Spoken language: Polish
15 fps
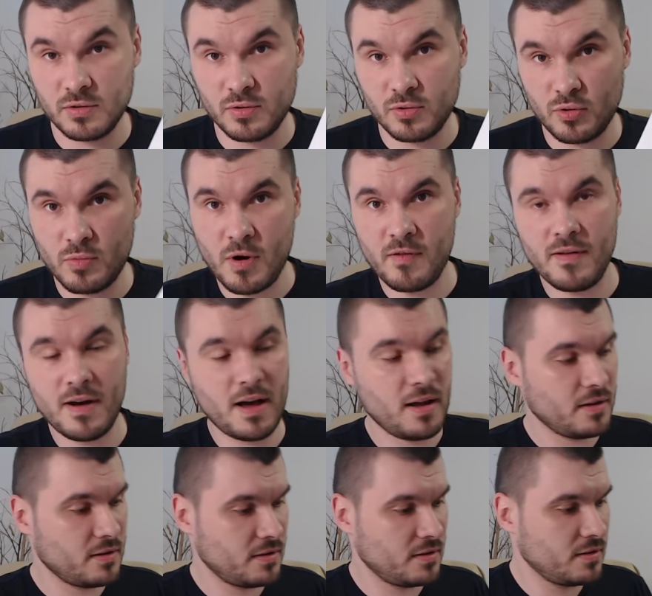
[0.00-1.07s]
Umowa.
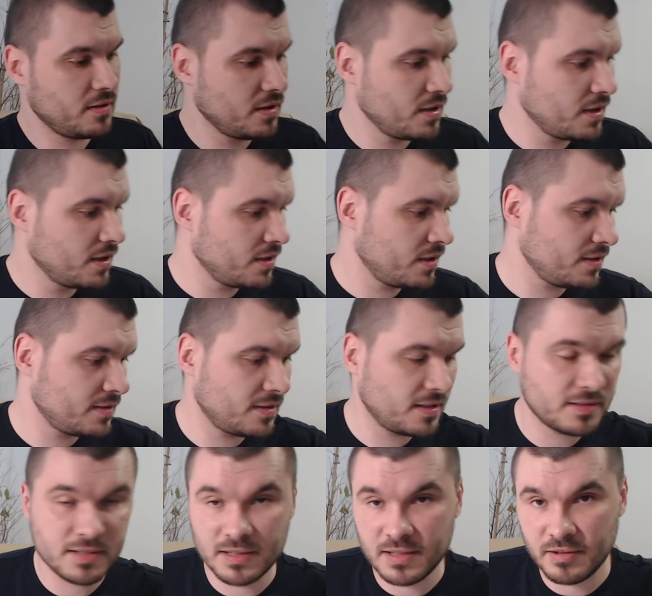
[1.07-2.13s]
To jest
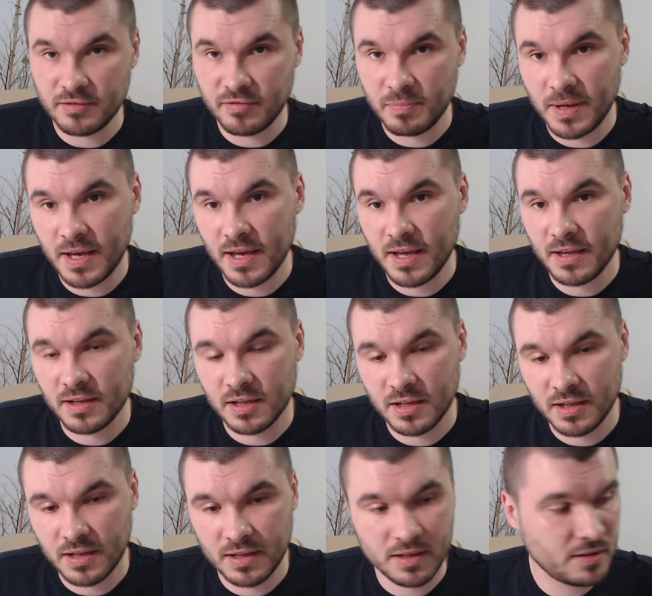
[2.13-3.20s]
sesja TFP,
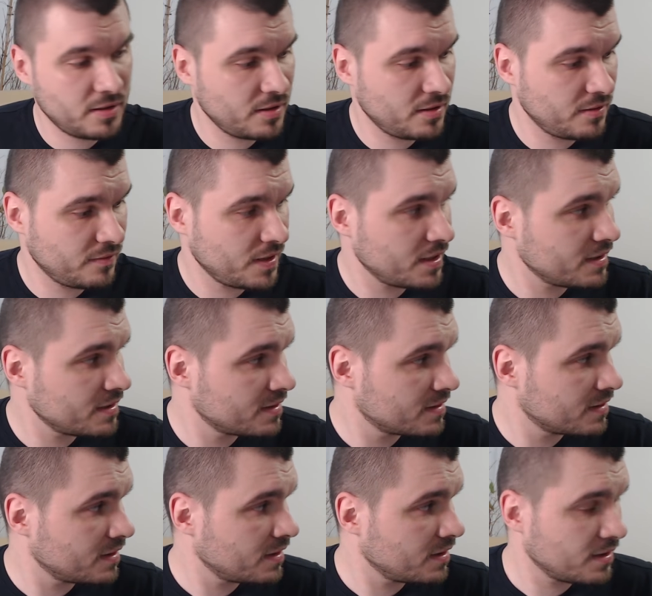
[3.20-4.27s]
e,
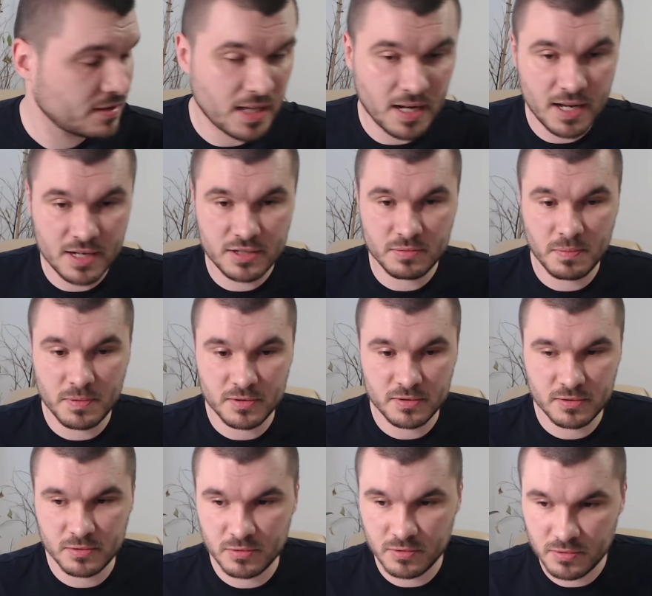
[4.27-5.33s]
więc należy po
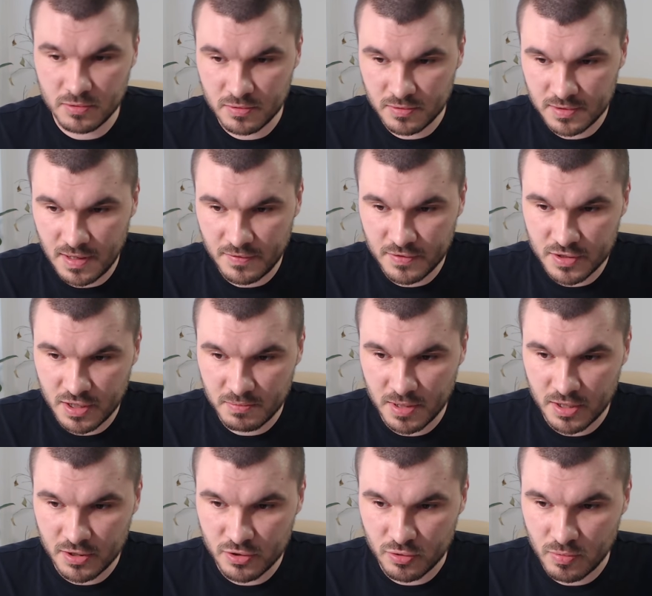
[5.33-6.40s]
prostu zawsze
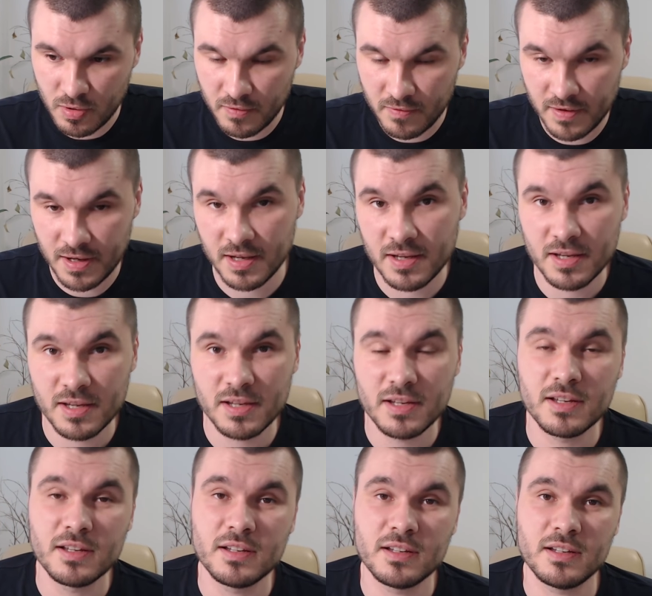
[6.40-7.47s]
mieć umowę
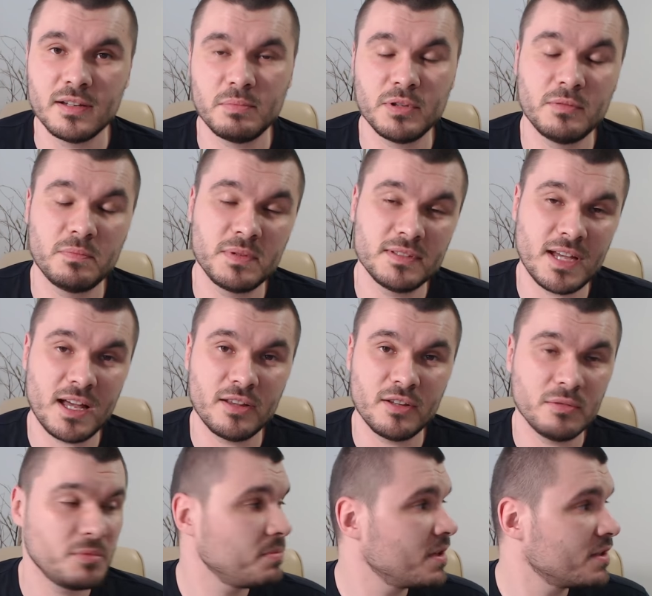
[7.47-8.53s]
podpisano
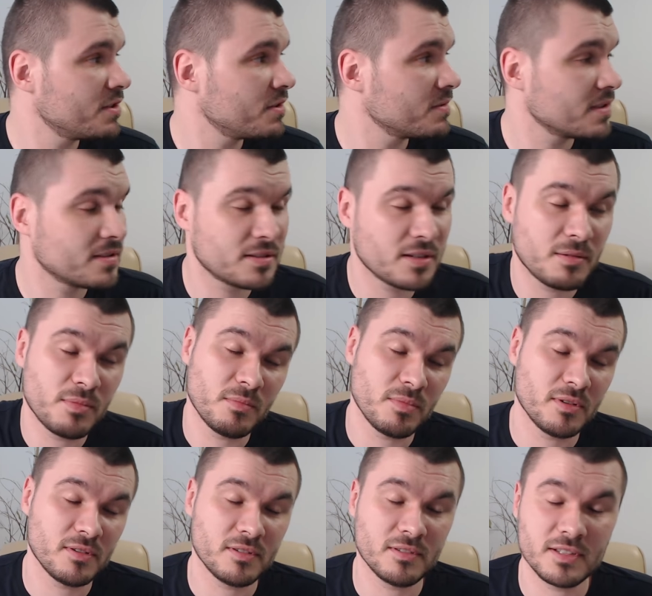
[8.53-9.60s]
i mieć ją ze sobą,
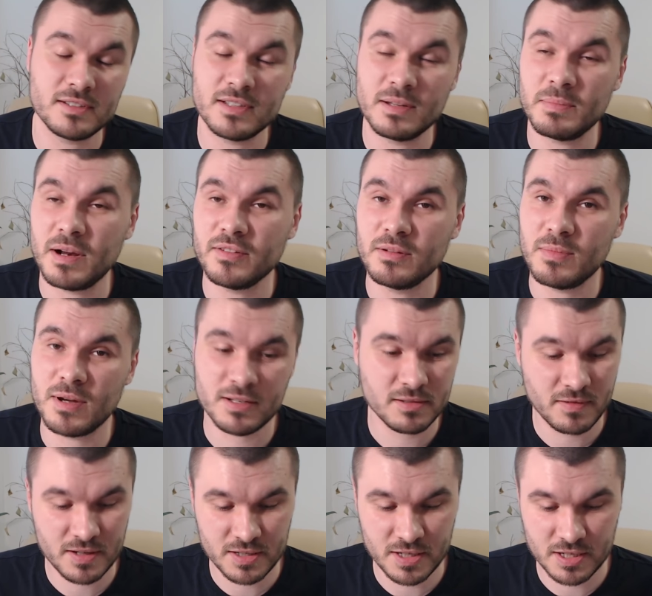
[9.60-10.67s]
bo to jest naprawdę bardzo
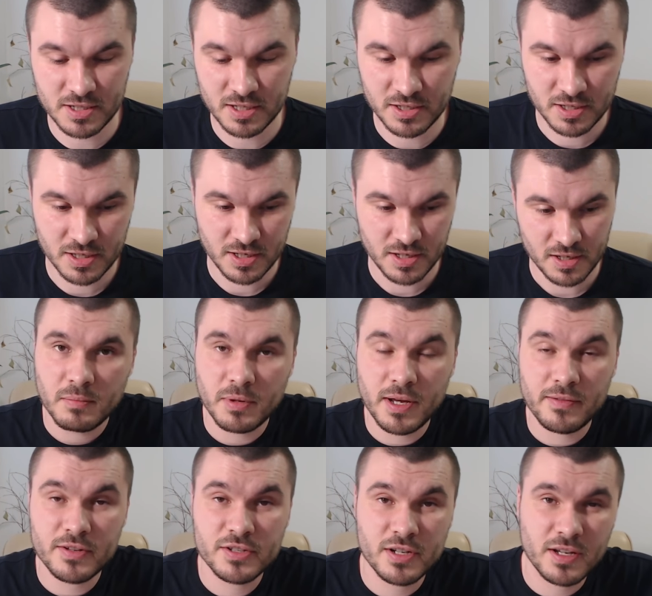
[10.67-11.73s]
ważna rzecz.
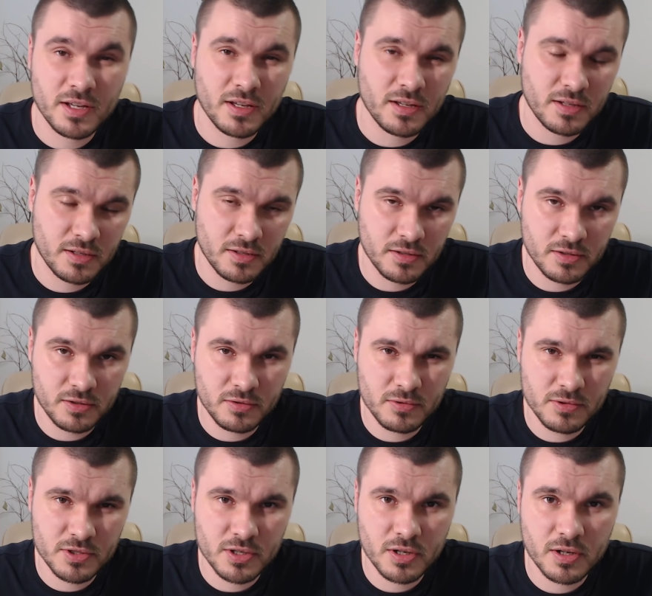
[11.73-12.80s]
Pojawia się e,
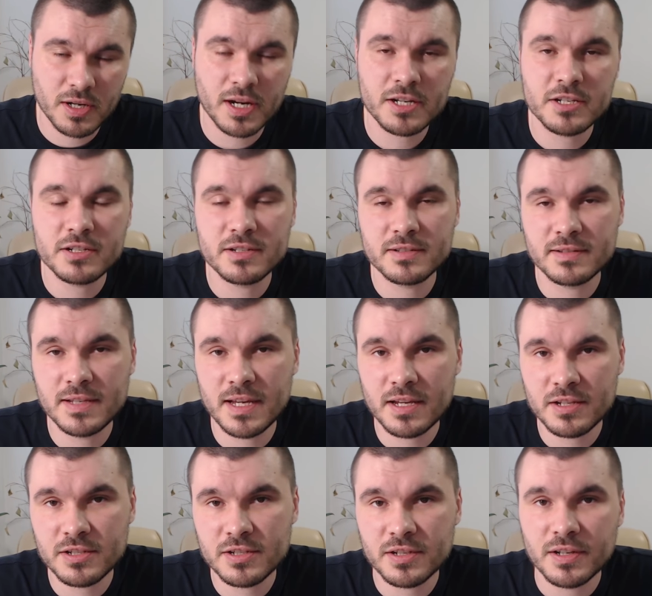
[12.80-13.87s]
dużo kradzieży
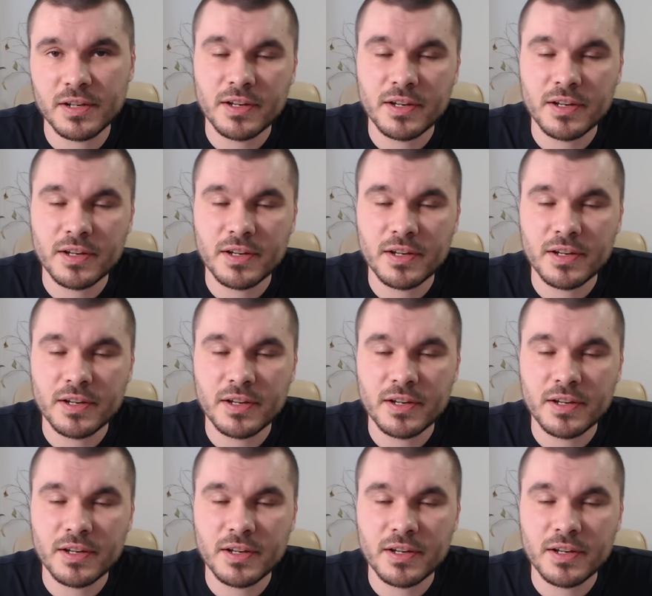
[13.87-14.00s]
zdjęć,